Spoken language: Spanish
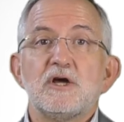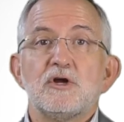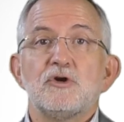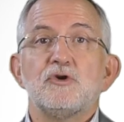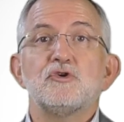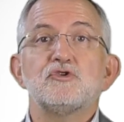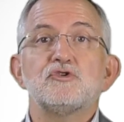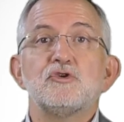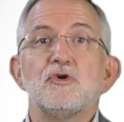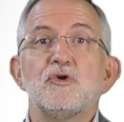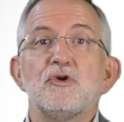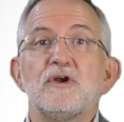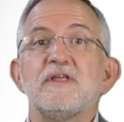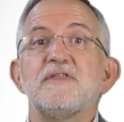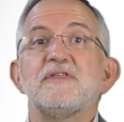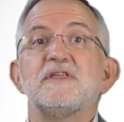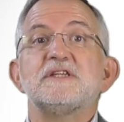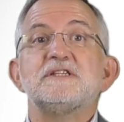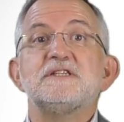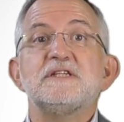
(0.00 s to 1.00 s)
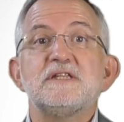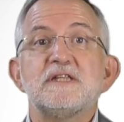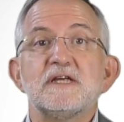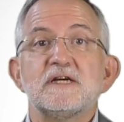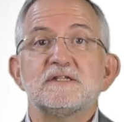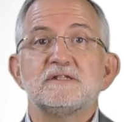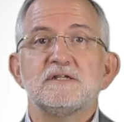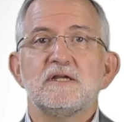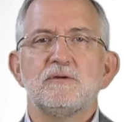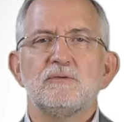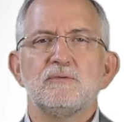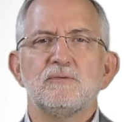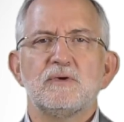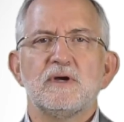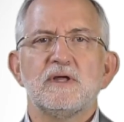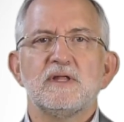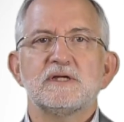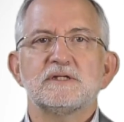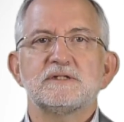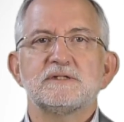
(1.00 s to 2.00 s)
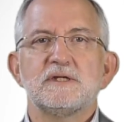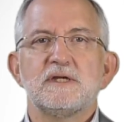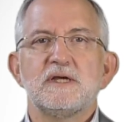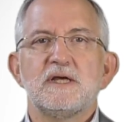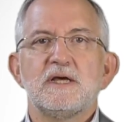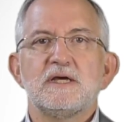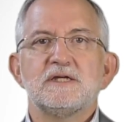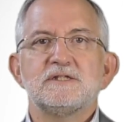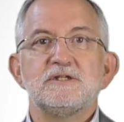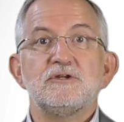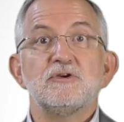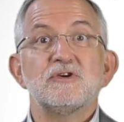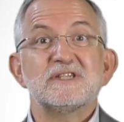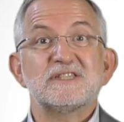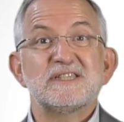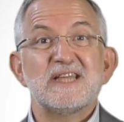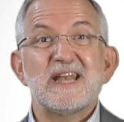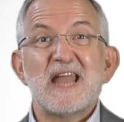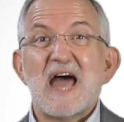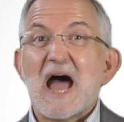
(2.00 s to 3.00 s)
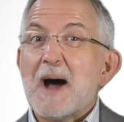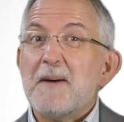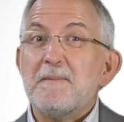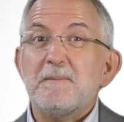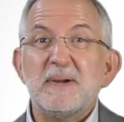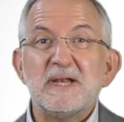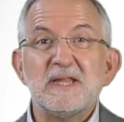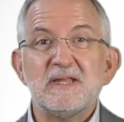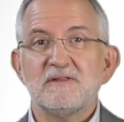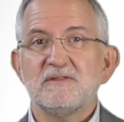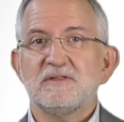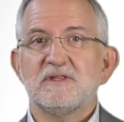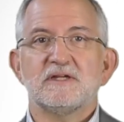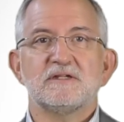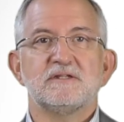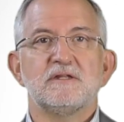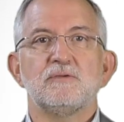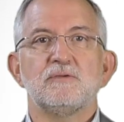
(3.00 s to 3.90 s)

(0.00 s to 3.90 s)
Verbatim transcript: no solo necesitan ser educadas, sino que están hambrientas de